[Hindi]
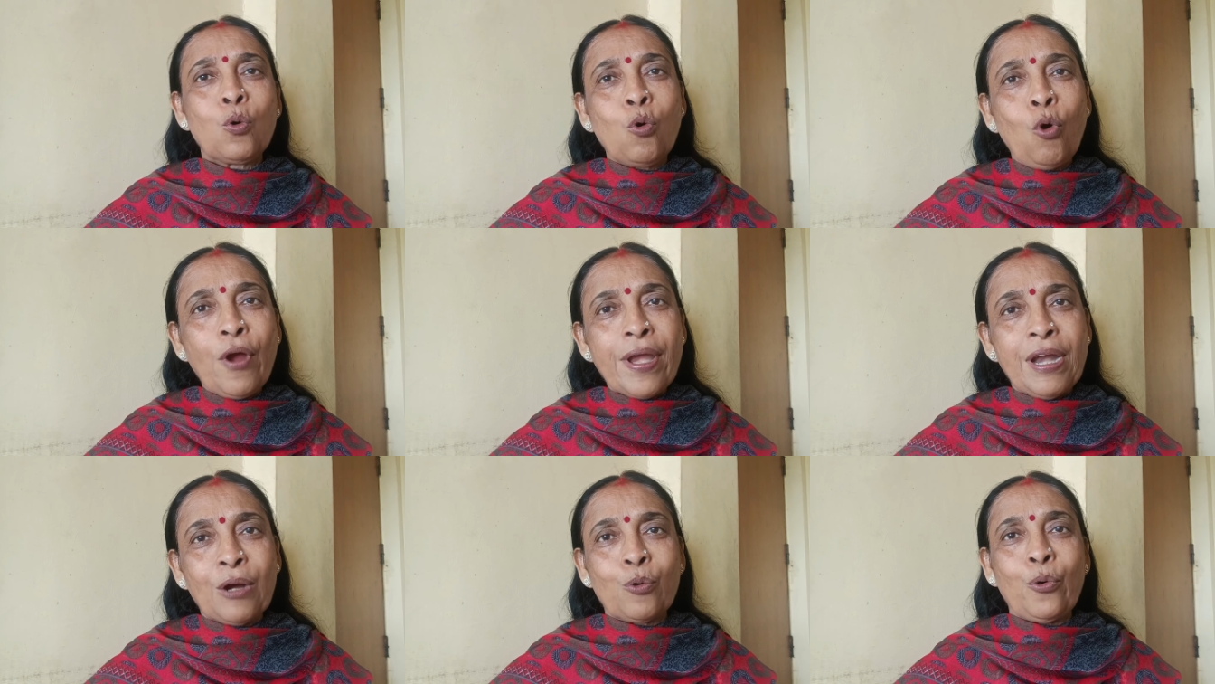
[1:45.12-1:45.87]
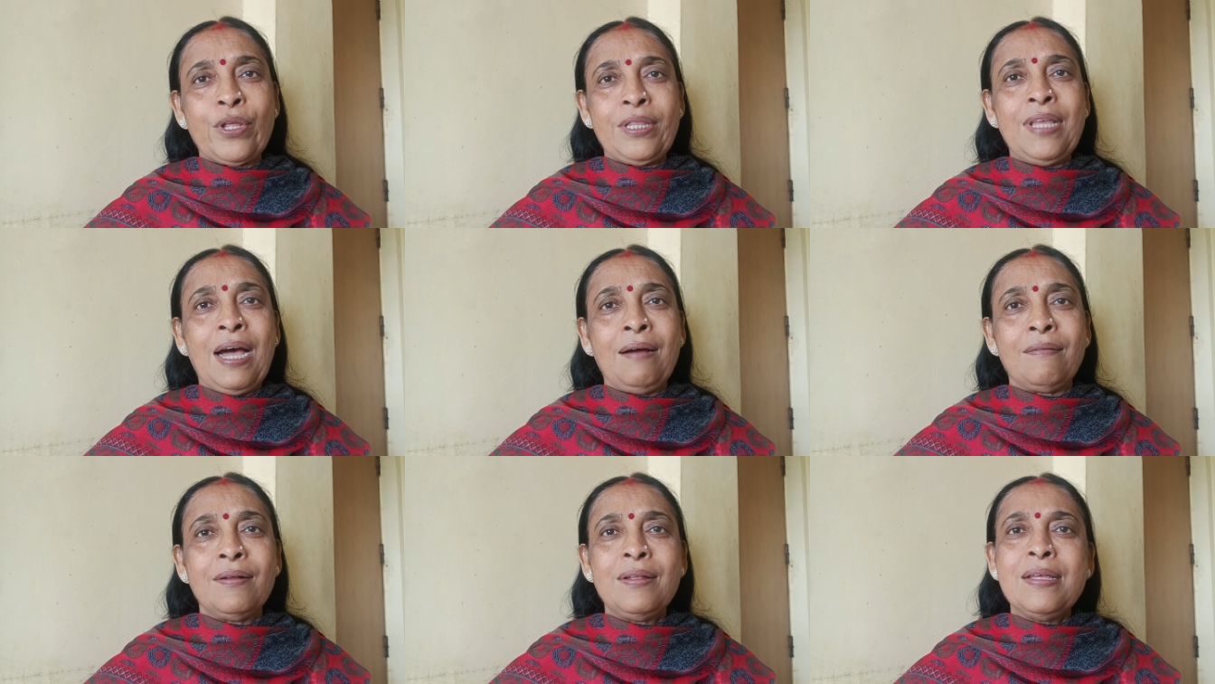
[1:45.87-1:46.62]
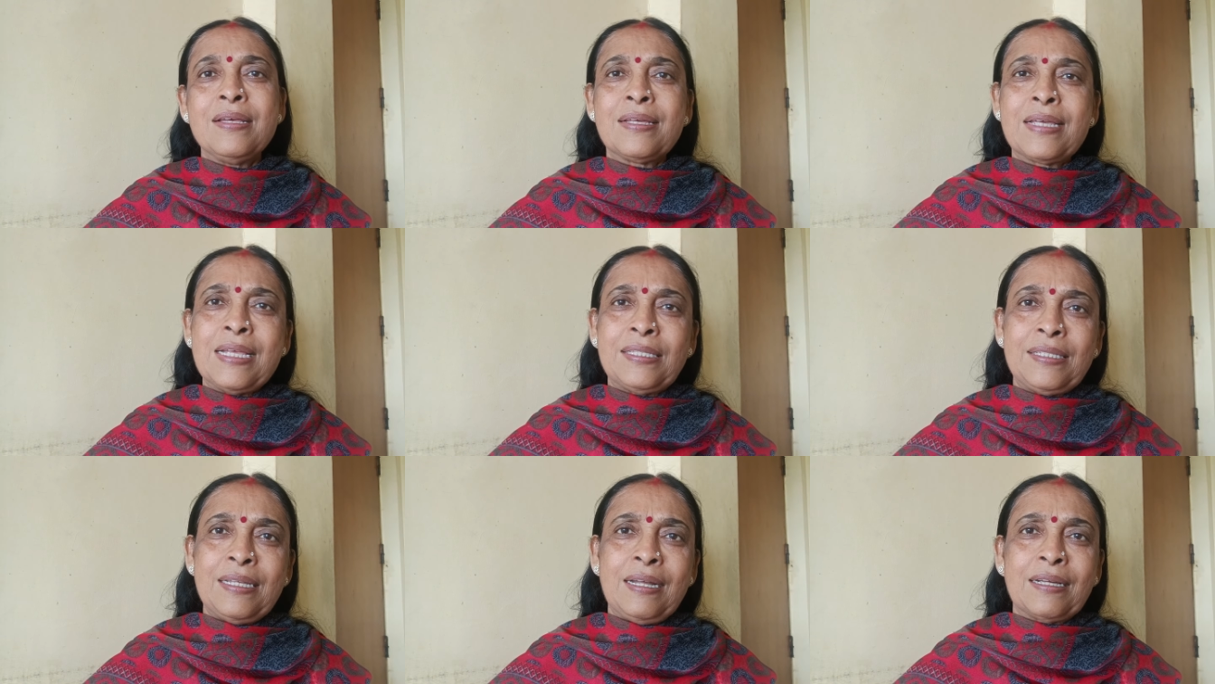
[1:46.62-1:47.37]
कोई न कोई दाग
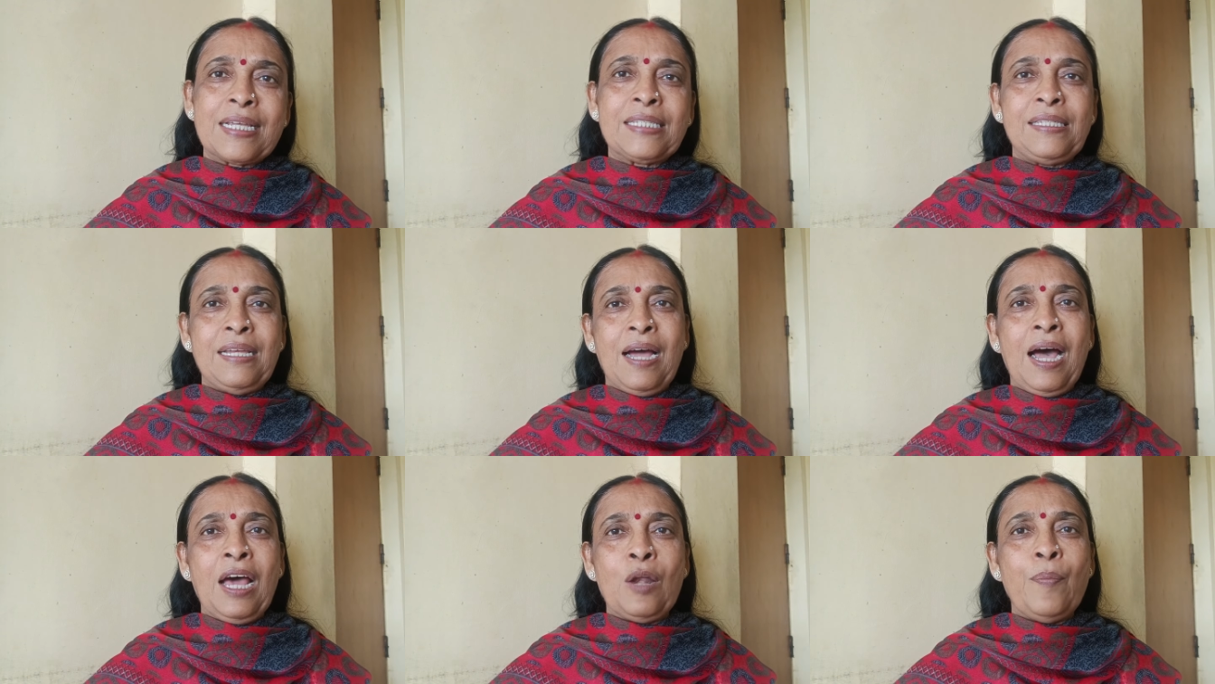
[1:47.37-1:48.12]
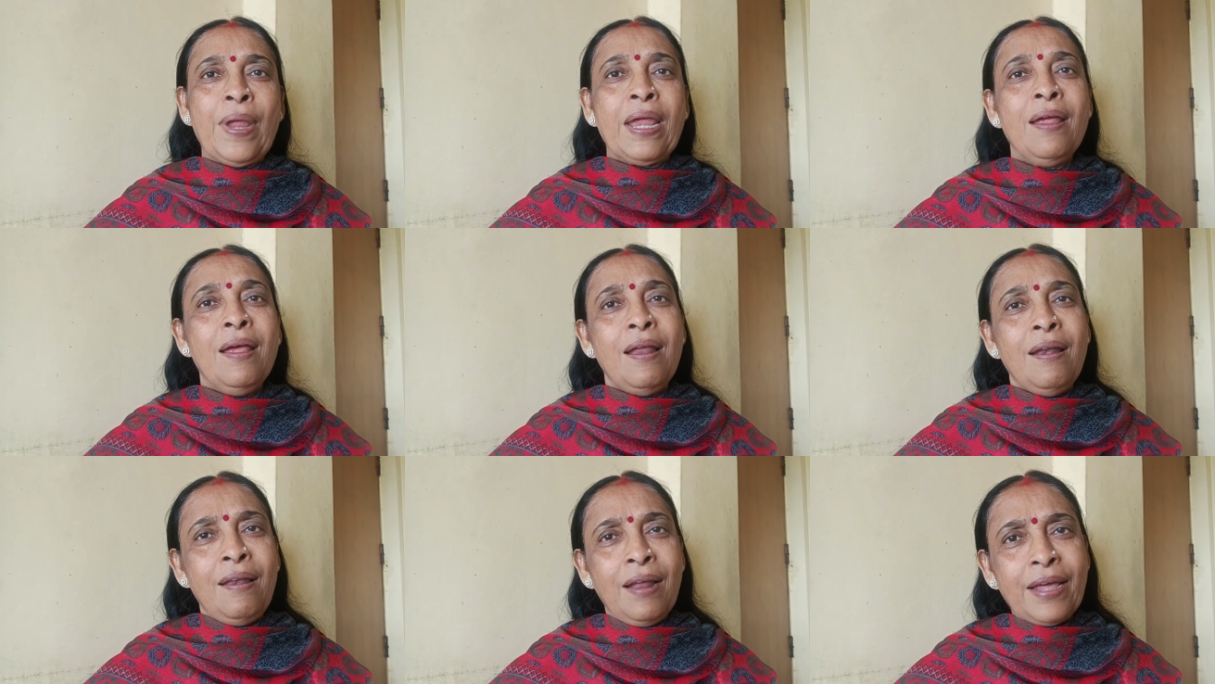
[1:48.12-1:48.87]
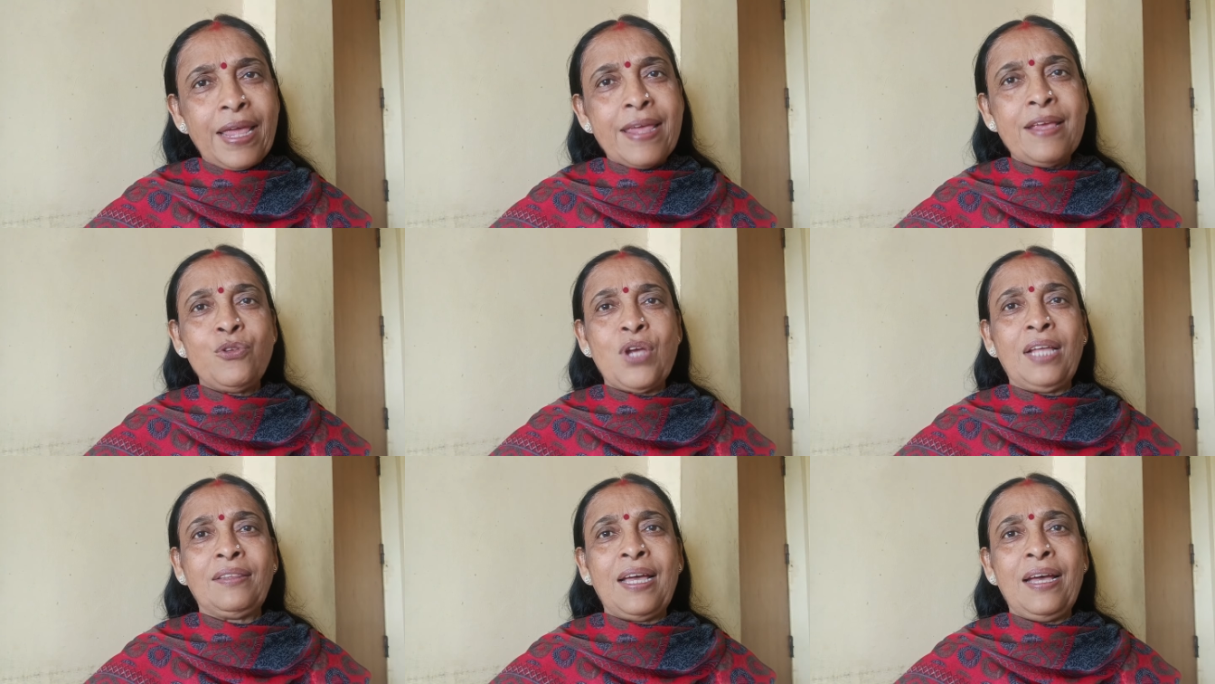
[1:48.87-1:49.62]
किसी न किसी हाल में लग ही
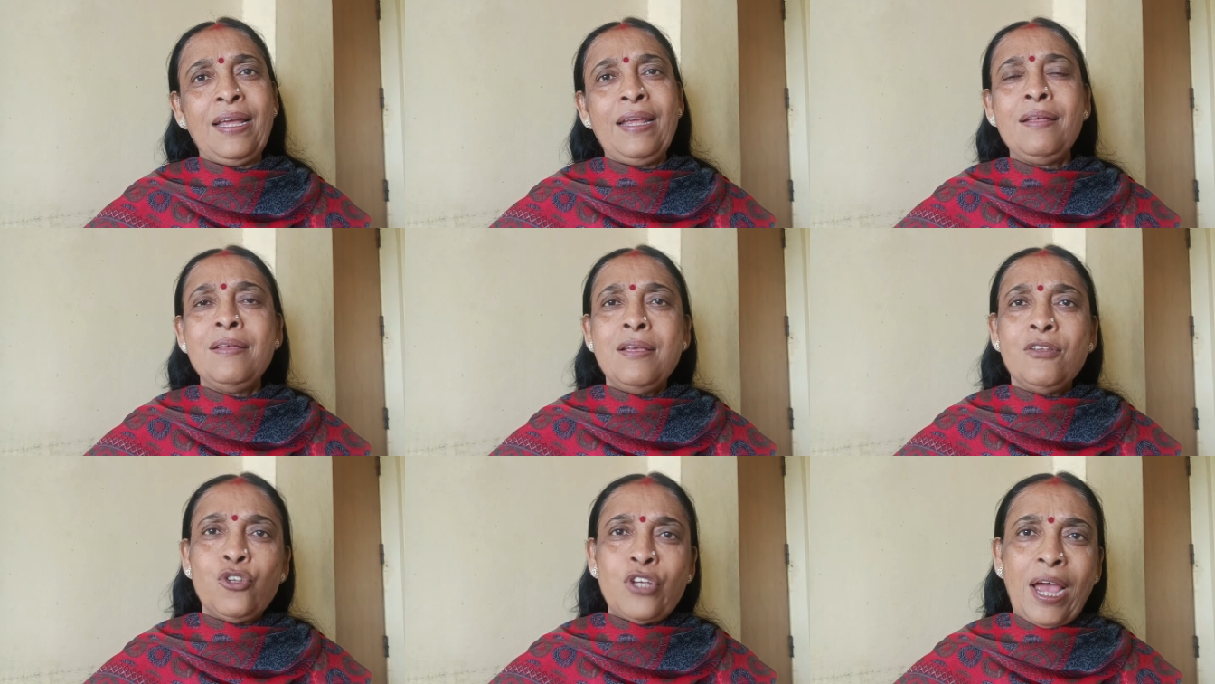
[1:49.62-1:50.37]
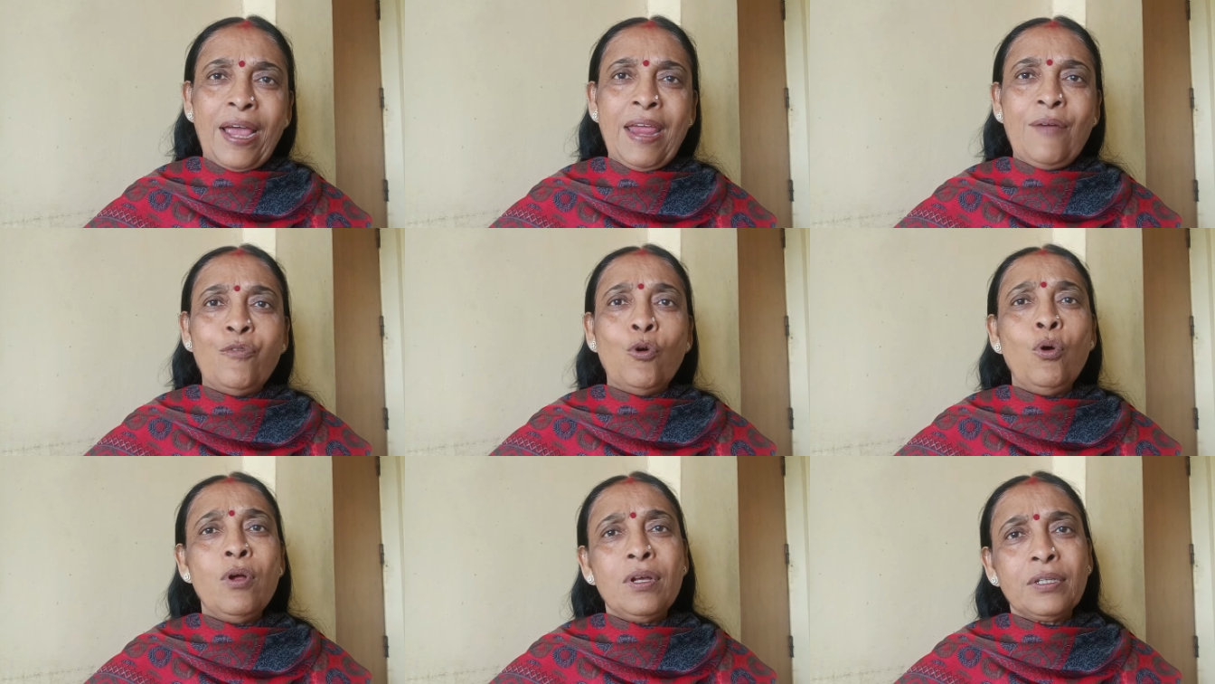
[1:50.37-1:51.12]
जाता है चाहे वो